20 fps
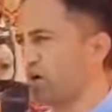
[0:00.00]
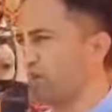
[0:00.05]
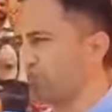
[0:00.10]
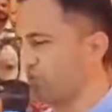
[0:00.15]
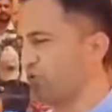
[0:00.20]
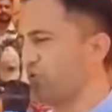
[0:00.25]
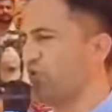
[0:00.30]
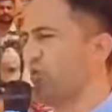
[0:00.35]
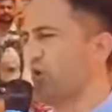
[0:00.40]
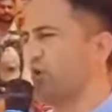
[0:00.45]
था आप
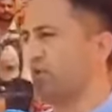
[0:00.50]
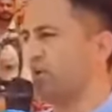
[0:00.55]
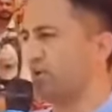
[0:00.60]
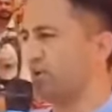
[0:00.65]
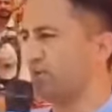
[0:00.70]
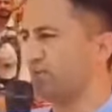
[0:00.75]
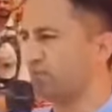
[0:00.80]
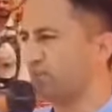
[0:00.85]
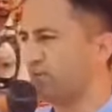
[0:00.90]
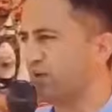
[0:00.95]
लोगों के
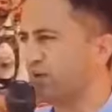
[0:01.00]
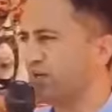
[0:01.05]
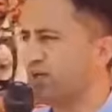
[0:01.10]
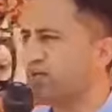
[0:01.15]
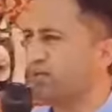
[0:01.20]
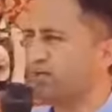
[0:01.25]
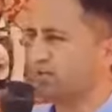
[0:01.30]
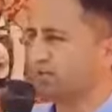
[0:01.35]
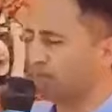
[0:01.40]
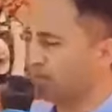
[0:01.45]
नहीं
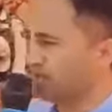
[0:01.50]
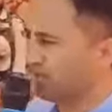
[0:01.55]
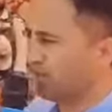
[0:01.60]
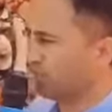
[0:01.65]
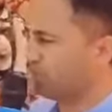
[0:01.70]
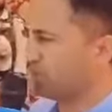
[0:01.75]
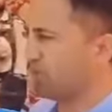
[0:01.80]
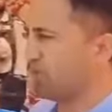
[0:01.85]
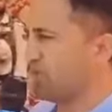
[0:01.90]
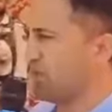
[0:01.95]
यही
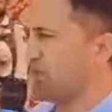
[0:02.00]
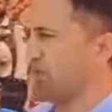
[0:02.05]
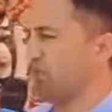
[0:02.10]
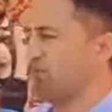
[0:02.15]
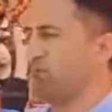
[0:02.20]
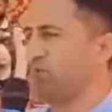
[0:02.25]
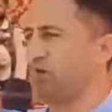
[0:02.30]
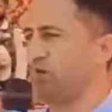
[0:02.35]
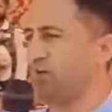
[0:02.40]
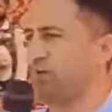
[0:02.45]
आपके धड़ा
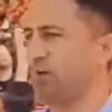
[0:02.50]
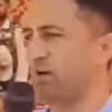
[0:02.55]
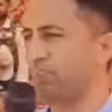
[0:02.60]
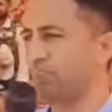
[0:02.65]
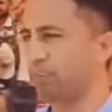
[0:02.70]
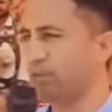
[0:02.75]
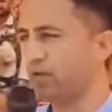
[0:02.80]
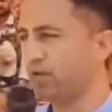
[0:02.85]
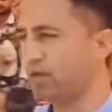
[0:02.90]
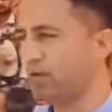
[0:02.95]
में बोला था
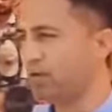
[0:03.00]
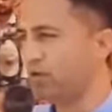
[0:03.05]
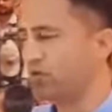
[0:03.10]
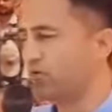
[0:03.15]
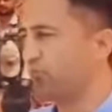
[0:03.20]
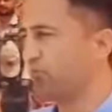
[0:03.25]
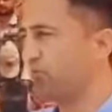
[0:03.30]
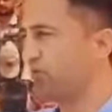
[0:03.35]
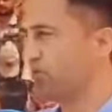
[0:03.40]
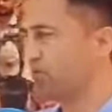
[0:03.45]

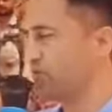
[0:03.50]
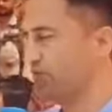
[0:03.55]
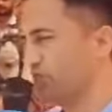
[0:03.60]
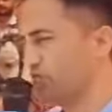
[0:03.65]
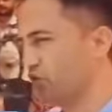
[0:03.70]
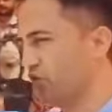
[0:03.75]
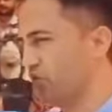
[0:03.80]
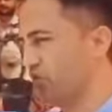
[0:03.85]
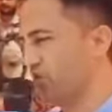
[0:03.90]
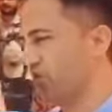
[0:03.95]
तो मैं
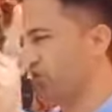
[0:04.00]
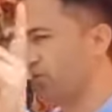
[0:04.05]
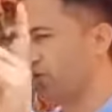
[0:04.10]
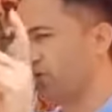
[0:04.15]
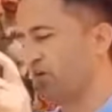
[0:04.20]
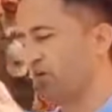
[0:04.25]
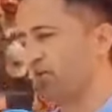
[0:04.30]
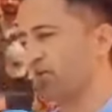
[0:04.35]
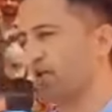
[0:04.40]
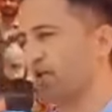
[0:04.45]
उनको मैं
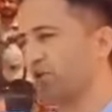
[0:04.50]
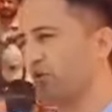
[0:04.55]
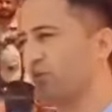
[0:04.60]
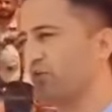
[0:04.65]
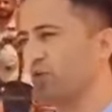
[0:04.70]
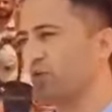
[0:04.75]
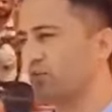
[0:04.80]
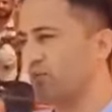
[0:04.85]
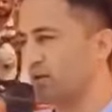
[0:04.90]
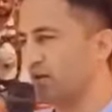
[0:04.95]
बोलना चाहता
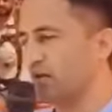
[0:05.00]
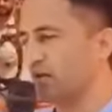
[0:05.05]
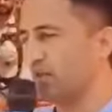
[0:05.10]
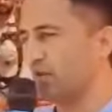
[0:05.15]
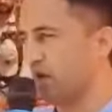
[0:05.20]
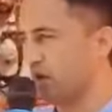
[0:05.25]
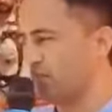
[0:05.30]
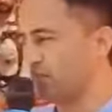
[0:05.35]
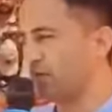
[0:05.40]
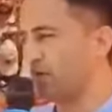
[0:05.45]
हूँ कि जरा आप,
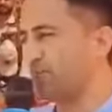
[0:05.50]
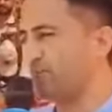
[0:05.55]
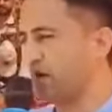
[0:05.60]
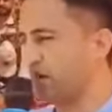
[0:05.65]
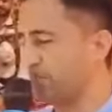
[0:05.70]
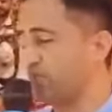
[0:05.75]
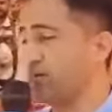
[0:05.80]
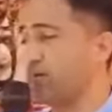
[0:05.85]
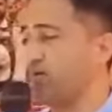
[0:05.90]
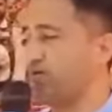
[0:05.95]
आपके
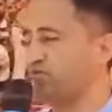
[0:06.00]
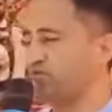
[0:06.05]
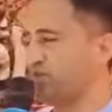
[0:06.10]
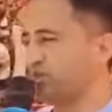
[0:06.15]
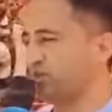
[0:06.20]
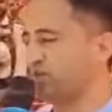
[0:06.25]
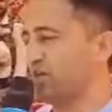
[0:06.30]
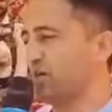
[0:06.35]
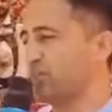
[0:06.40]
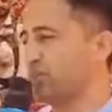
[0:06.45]
पापा ने उस
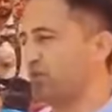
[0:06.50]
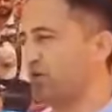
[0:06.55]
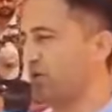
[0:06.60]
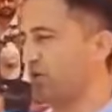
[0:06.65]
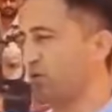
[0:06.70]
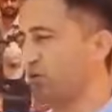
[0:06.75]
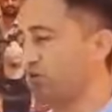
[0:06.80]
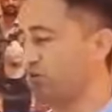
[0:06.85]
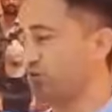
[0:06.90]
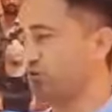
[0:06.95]
दिन क्या बोला
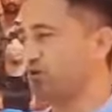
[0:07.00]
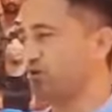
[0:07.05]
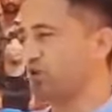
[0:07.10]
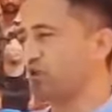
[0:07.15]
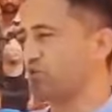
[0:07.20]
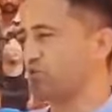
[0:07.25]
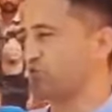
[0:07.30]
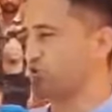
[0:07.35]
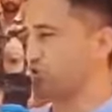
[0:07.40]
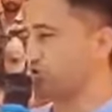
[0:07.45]
था और
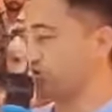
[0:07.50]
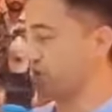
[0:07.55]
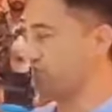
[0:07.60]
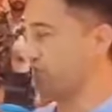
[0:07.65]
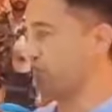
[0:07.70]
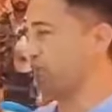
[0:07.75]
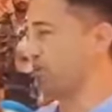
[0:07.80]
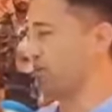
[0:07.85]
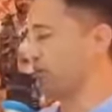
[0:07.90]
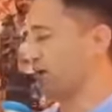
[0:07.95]
दो
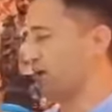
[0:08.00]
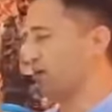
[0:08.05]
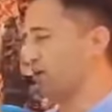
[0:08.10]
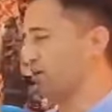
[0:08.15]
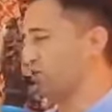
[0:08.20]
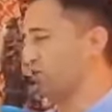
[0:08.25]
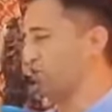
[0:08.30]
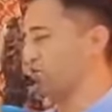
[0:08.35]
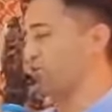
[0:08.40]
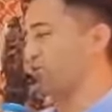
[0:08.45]
में फिर यहाँ
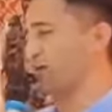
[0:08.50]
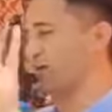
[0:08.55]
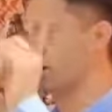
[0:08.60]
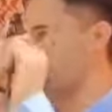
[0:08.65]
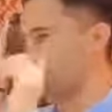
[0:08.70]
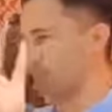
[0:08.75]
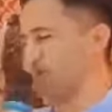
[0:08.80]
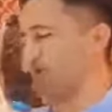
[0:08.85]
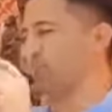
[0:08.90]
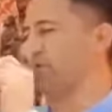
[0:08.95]
के लोगों ने
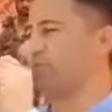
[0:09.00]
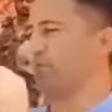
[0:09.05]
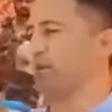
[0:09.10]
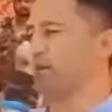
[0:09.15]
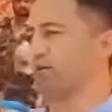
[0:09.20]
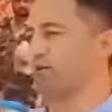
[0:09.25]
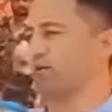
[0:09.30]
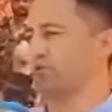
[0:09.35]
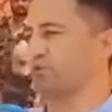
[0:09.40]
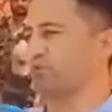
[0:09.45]
डब्बे में
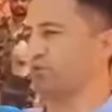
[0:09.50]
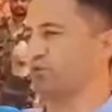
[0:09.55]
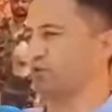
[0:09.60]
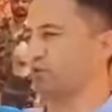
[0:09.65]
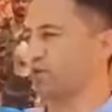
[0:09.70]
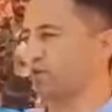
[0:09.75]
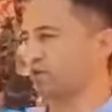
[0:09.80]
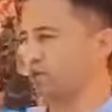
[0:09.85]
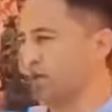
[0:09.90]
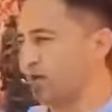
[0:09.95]
पैक किसको
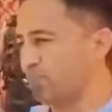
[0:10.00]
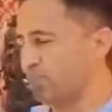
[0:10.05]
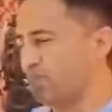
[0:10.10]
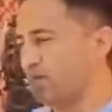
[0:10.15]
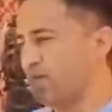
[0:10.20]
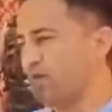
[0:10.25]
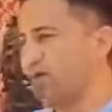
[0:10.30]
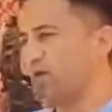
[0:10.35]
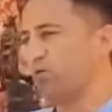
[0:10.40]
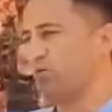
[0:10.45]
किया था
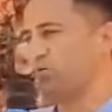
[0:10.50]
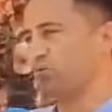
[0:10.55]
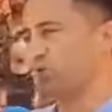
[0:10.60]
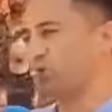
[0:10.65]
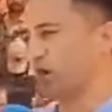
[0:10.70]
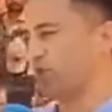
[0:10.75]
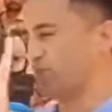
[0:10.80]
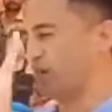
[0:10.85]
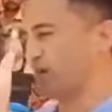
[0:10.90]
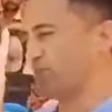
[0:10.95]
वो
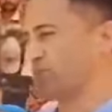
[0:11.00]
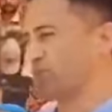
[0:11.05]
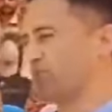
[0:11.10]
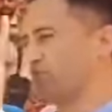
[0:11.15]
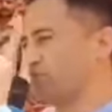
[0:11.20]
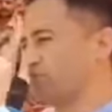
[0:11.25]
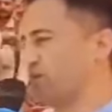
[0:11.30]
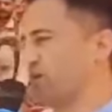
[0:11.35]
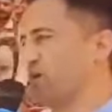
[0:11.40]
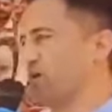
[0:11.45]
हम आपको
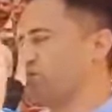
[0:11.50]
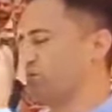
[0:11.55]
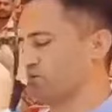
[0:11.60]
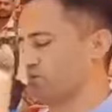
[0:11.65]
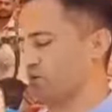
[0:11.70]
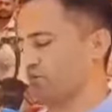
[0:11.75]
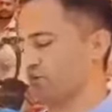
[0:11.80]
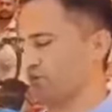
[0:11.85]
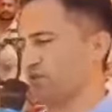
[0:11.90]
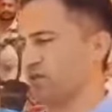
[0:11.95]
दोबारा वो
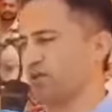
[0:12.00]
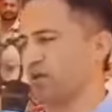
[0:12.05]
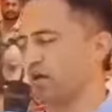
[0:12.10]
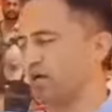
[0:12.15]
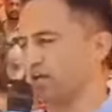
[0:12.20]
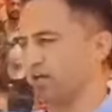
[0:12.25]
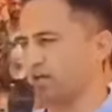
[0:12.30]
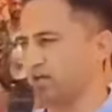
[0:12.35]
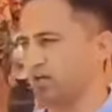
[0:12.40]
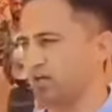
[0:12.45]
सबक
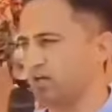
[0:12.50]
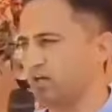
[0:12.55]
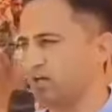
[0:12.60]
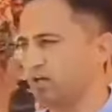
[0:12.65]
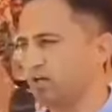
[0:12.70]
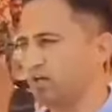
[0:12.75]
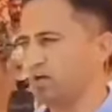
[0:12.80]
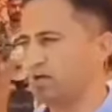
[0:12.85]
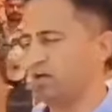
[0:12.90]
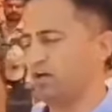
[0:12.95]
सिखाएंगे
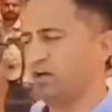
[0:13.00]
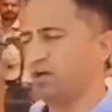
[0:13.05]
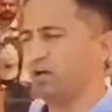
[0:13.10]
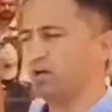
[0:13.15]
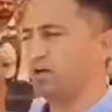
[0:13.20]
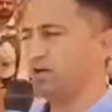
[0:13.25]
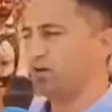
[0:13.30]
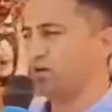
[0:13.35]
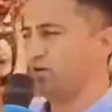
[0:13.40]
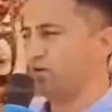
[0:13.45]

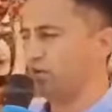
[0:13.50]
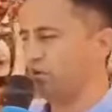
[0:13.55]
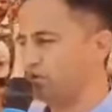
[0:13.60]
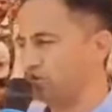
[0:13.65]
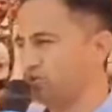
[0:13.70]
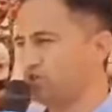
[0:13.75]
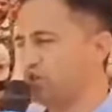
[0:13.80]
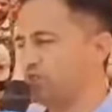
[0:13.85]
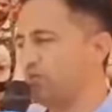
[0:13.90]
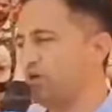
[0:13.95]

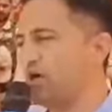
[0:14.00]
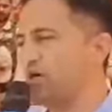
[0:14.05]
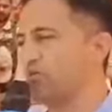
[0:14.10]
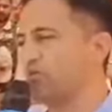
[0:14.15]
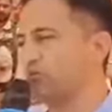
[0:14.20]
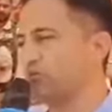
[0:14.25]
उसके बाद